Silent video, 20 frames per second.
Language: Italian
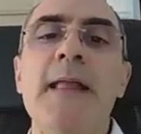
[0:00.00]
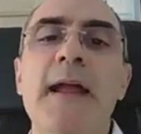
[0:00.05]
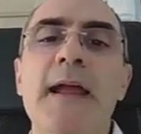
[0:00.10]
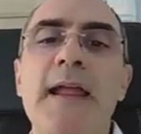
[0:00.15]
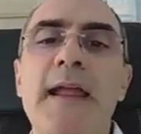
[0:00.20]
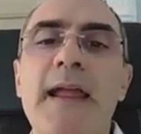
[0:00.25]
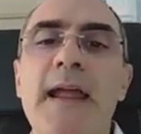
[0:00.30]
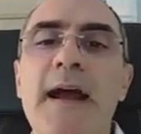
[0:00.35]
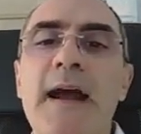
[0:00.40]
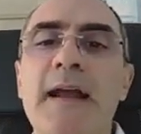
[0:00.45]

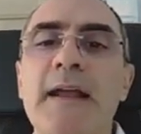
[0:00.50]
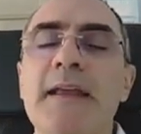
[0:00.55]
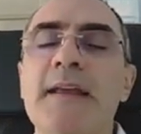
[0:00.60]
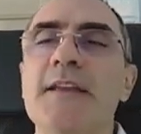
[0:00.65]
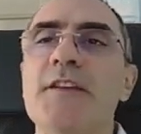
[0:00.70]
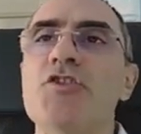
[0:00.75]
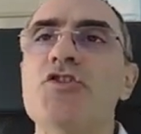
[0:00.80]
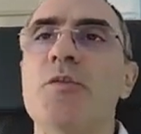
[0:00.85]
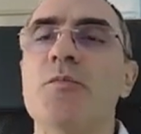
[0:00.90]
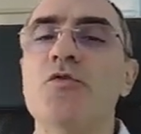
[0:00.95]
e anche
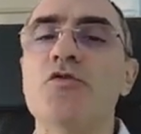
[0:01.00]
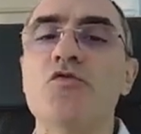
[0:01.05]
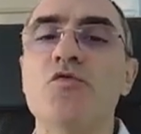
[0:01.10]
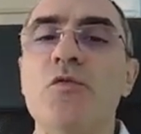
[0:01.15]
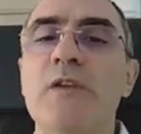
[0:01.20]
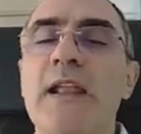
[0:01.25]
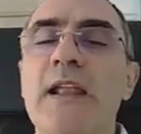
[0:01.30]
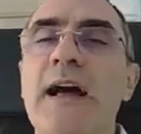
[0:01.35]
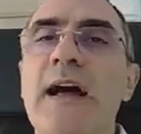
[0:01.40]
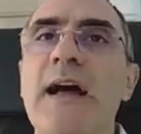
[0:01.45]
diciamo,
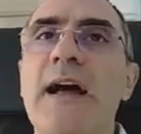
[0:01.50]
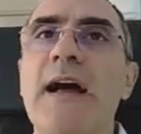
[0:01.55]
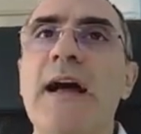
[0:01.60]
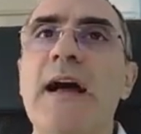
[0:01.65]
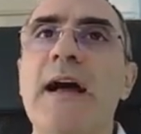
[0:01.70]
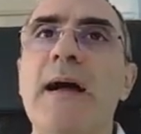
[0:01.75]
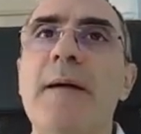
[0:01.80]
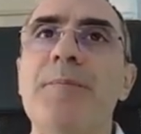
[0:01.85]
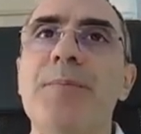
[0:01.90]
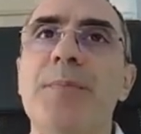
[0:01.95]
sulla